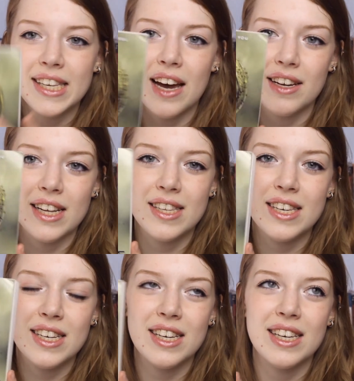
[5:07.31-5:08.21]
ja, das
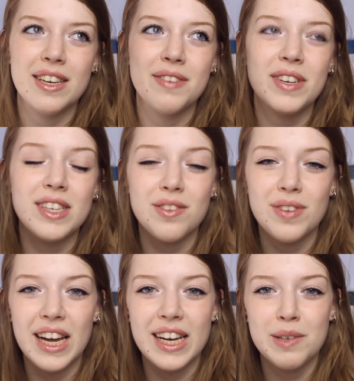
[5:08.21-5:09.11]
hier, ihr wisst es
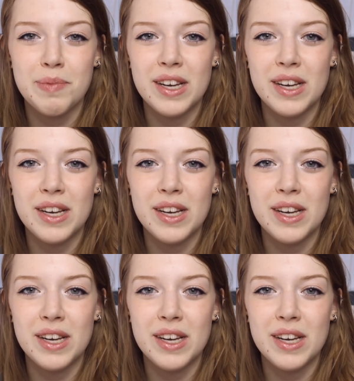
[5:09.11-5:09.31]
vielleicht,